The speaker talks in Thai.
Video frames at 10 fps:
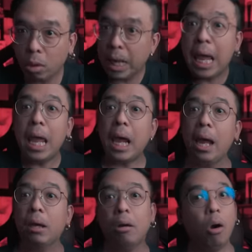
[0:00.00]
ก็ดีไง
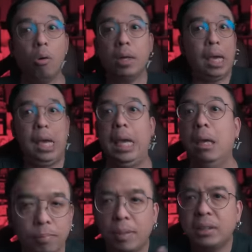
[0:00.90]
ก็โอเค
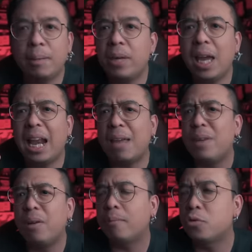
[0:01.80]
มันจะมีอะไร
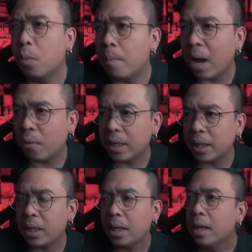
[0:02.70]
มีความสุขไม่มากกว่า
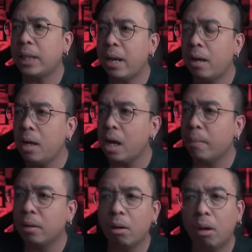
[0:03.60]
นี้ เส้นเรื่อง
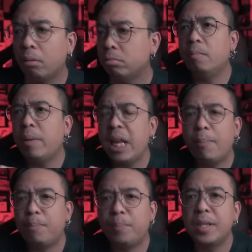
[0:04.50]
มันก็ไม่ได้
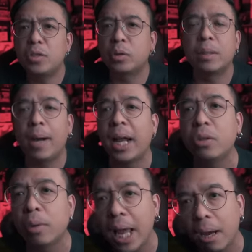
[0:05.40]
เป็นส่วนสำคัญ
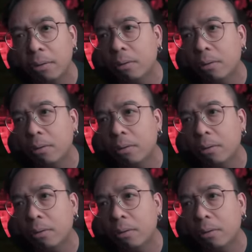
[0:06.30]
อยู่แล้ว